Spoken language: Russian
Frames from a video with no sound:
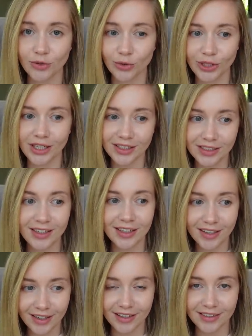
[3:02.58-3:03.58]
но ну, есть
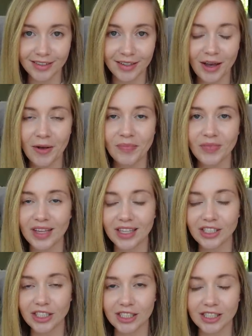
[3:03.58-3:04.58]
как есть.
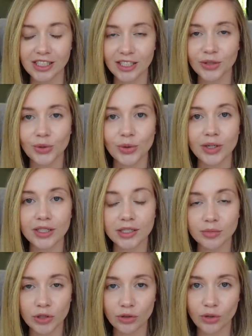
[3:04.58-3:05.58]
Я сейчас еду к
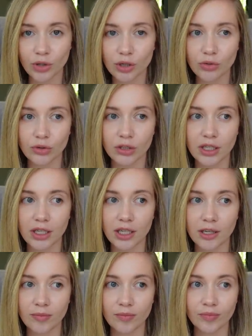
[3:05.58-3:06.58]
косметологу
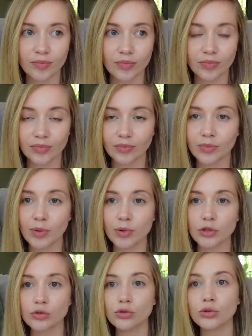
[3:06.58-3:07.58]
и
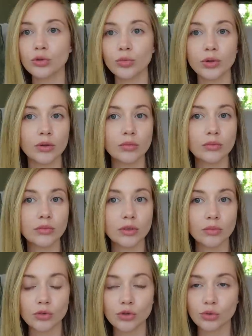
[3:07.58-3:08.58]
попрошу, чтобы
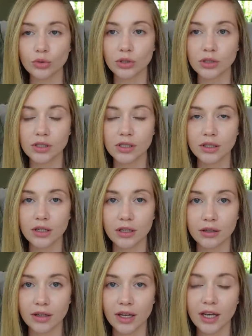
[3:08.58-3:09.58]
со мной что-то
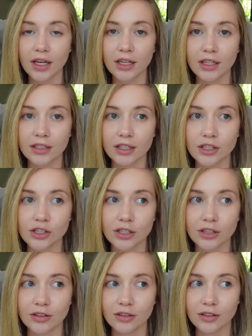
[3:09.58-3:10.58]
сделали. И
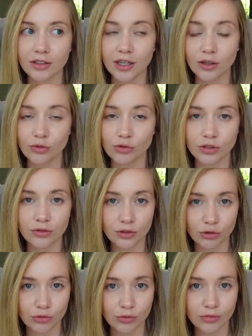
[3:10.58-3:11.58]
также я уже
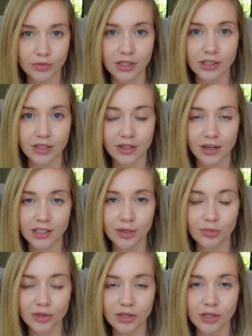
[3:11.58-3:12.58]
вижу несколько
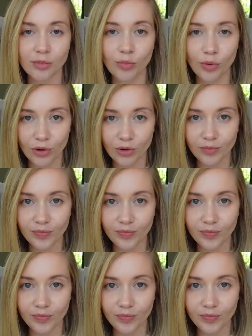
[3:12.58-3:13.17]
забитых пор